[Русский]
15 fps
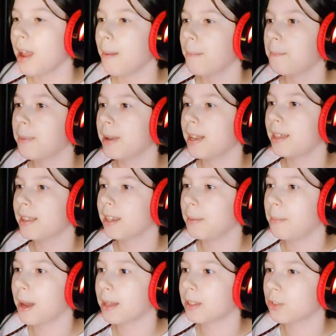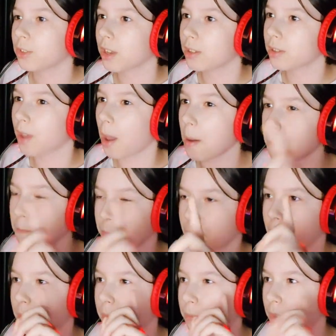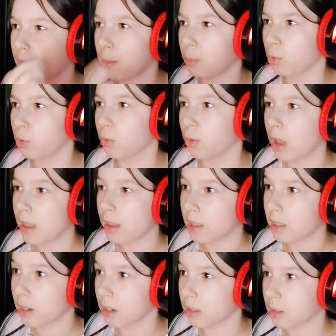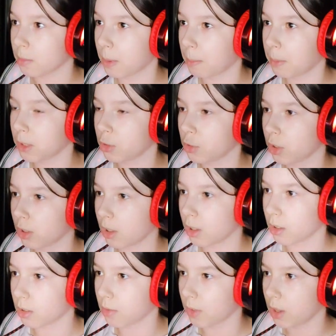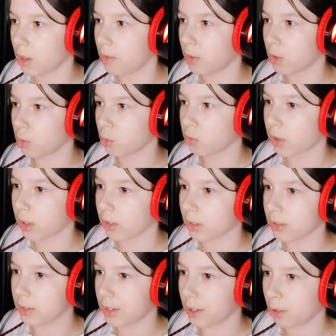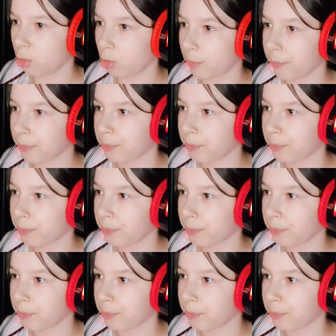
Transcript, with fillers: Блин, ребята, сейчас эм, я буду э, тратить попыточки на это свои и вернусь, когда сделаю.